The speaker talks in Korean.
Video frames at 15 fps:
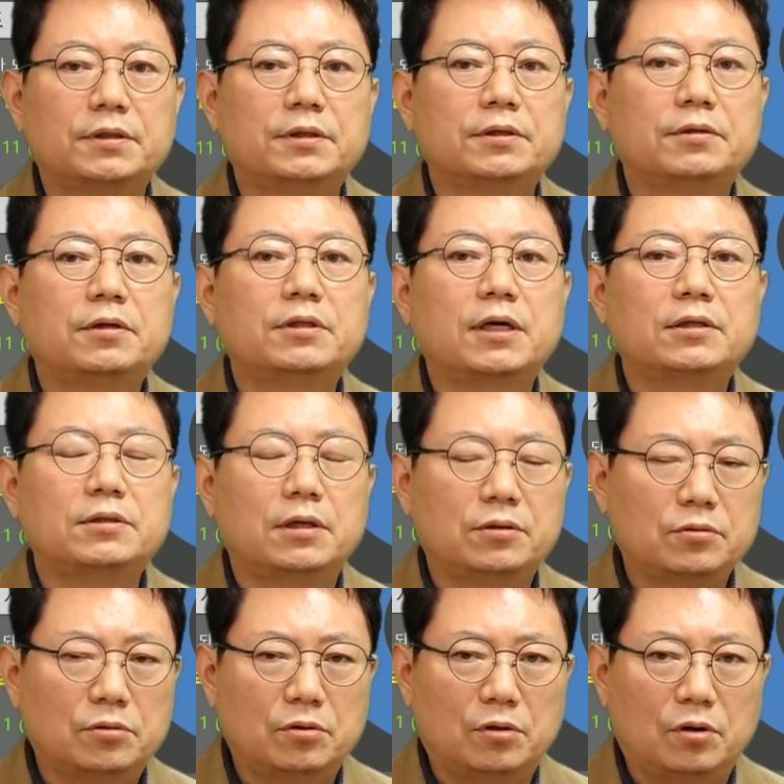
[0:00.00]
그렇다
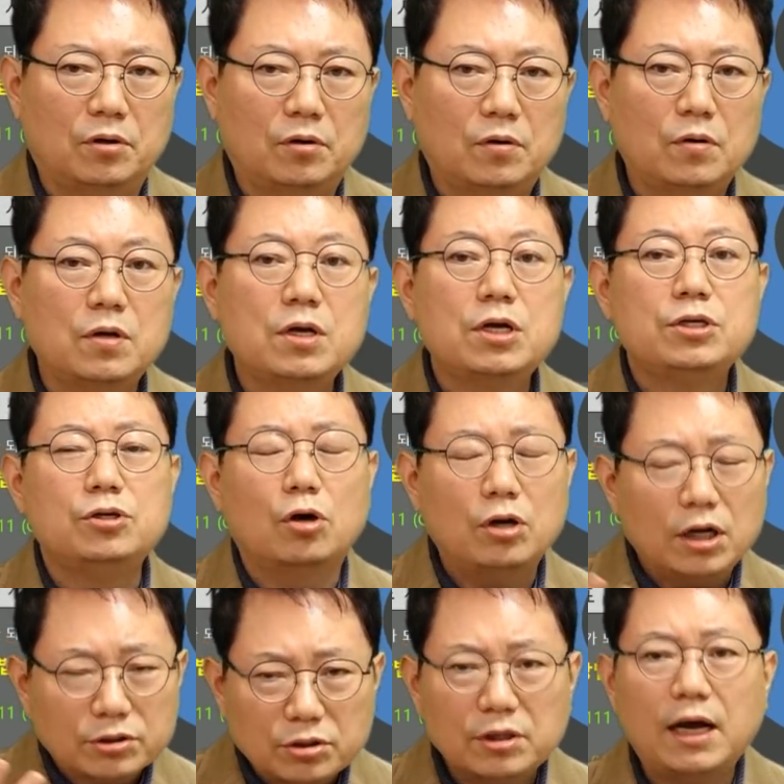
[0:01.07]
하더라도
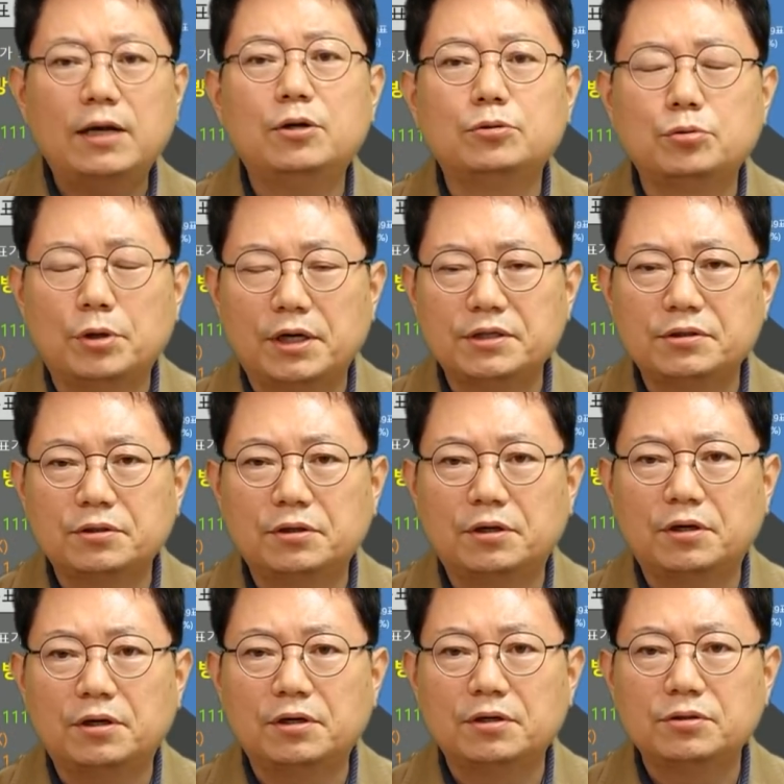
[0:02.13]
연락처는
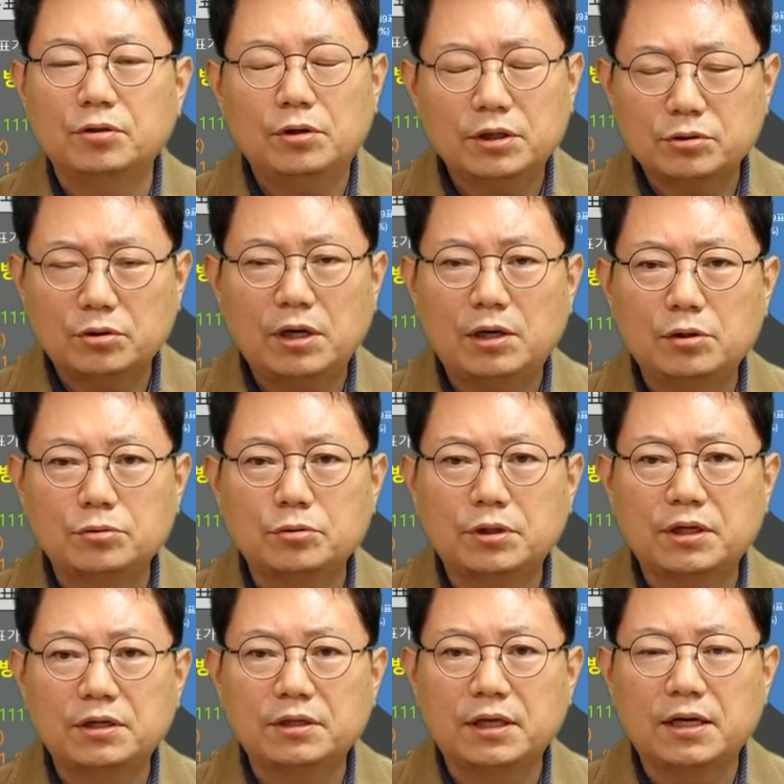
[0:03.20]
알려줘야죠. 연락처는 알려줘야
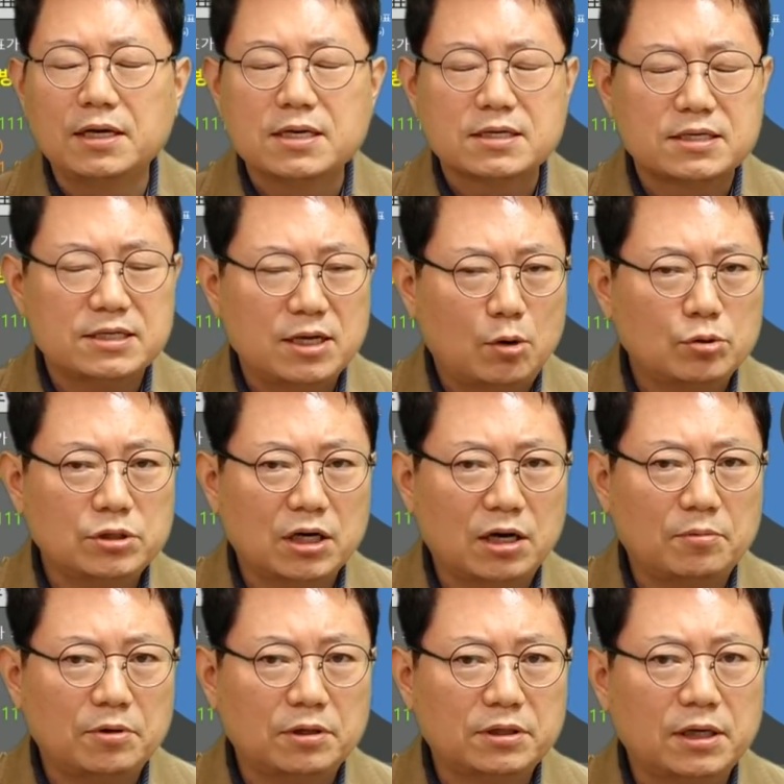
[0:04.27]
되는데 그냥 혼자
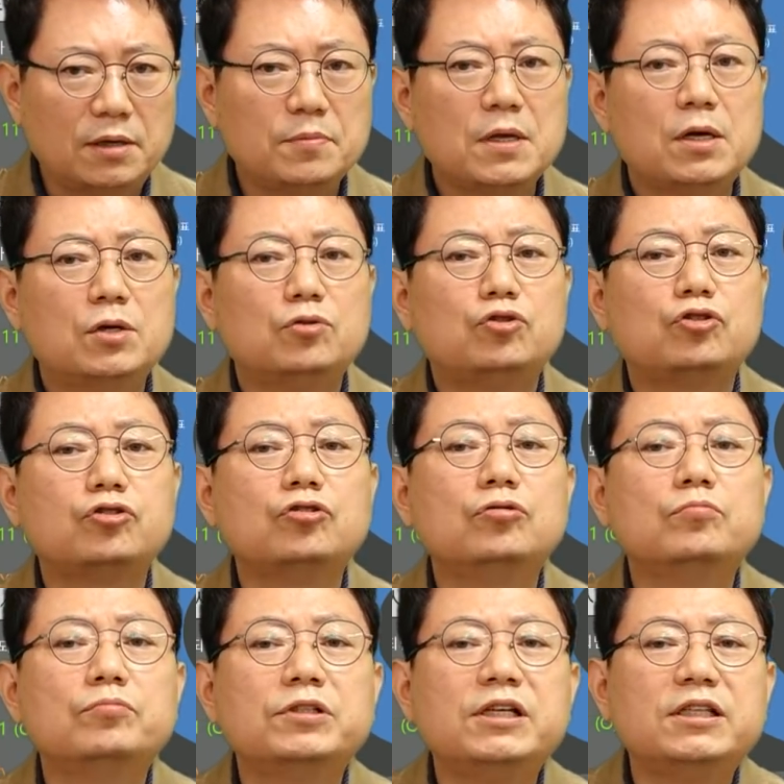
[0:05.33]
가버렸다?
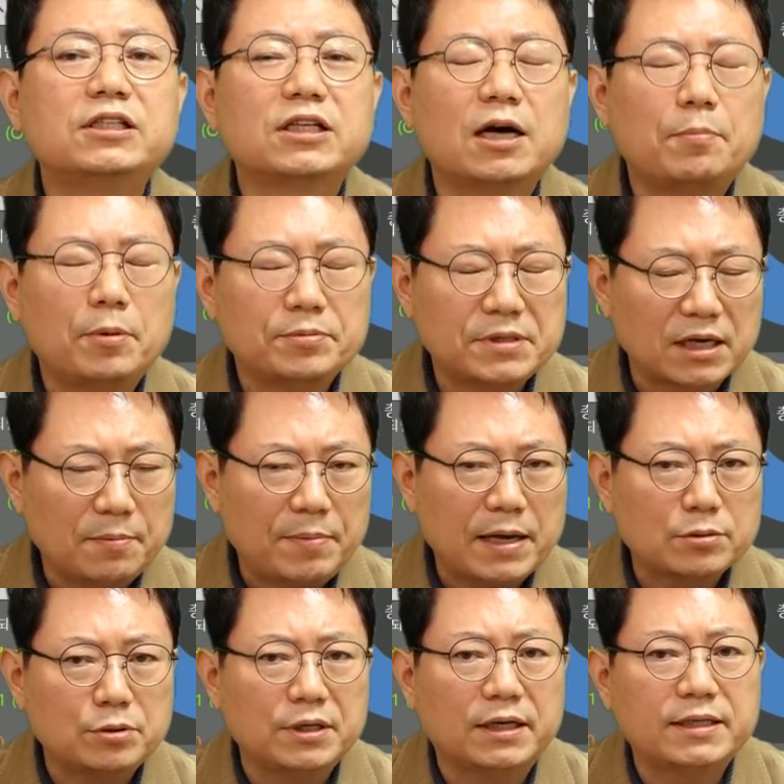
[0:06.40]
충분히 특가법상의
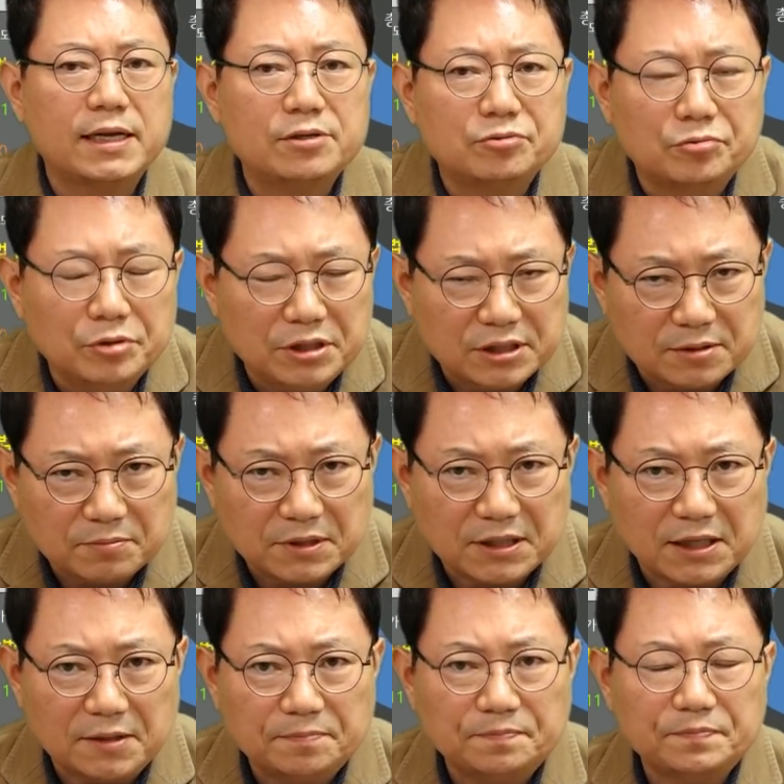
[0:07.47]
뺑소리가 될 수도 있습니다.